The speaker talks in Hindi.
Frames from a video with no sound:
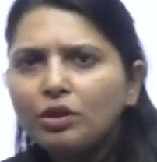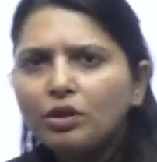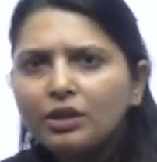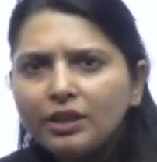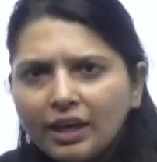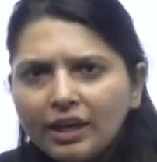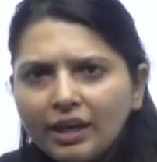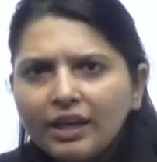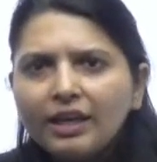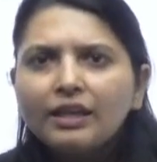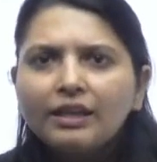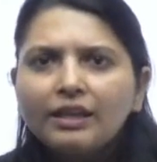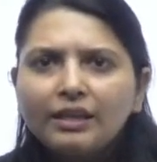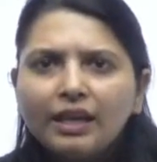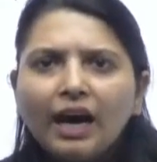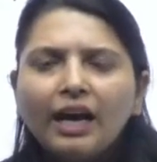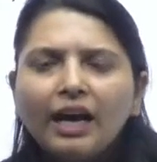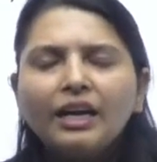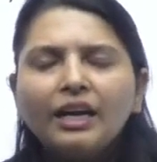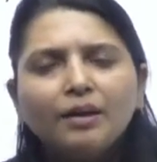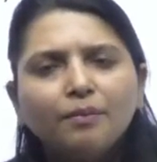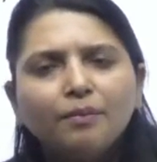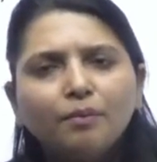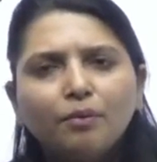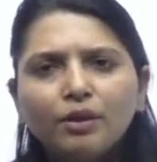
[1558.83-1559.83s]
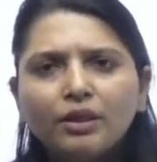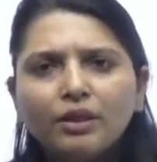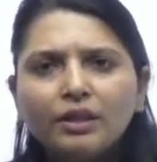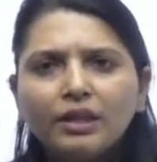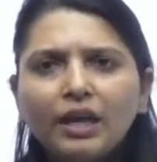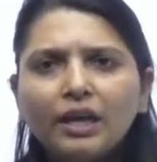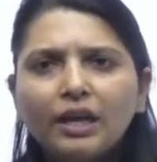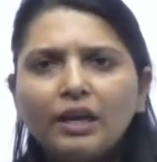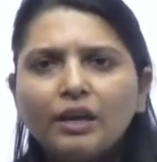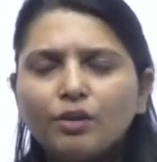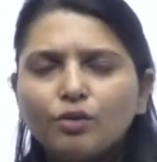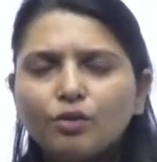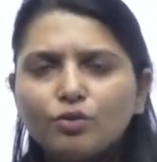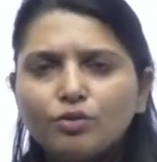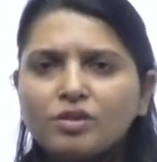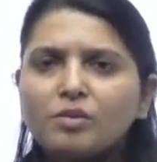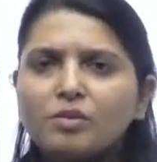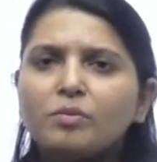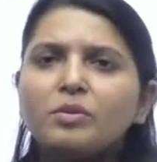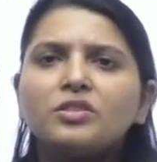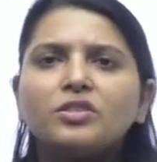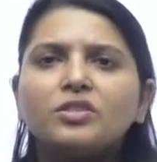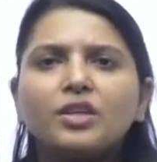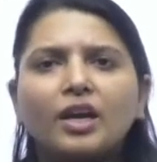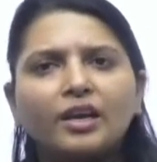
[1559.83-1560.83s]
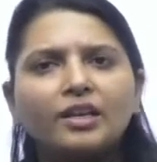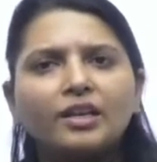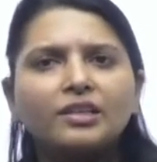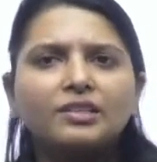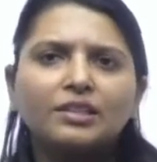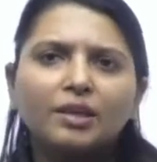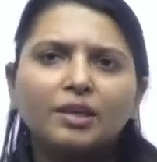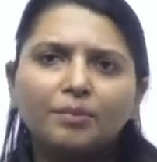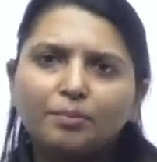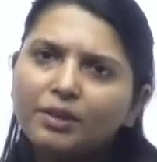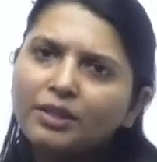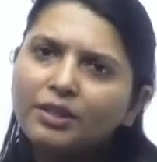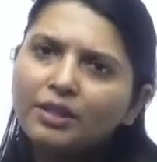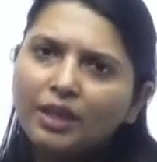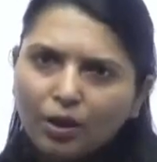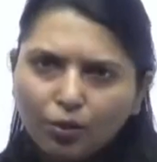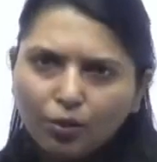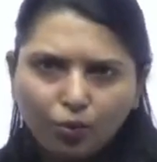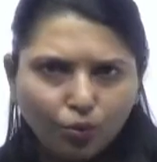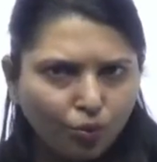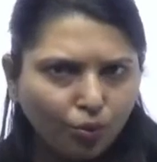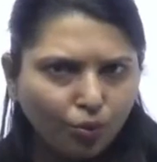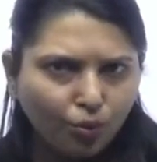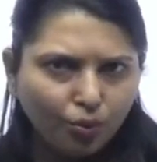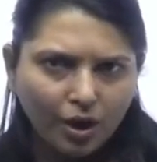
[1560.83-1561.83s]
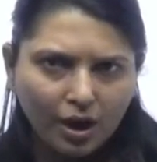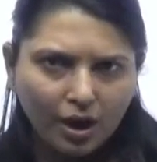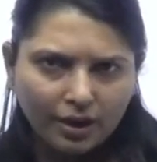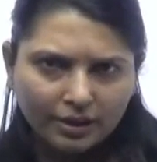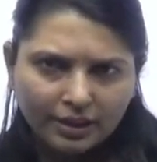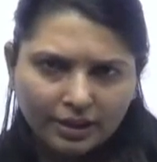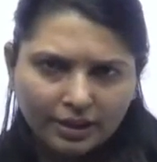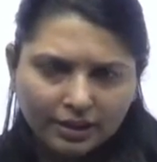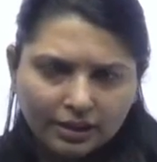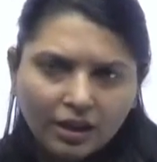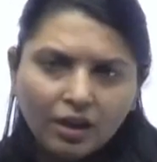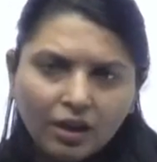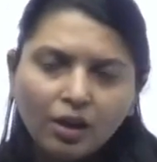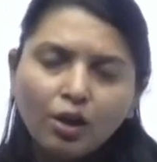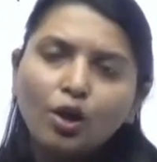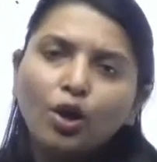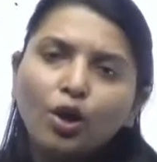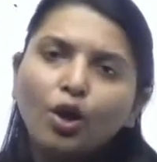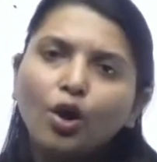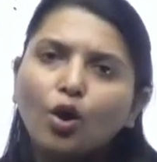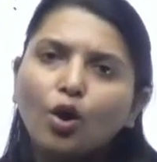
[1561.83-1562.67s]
बोल दिया ना दालें बोल दिया ना तो समझ जाना सभी दालों को उगाता था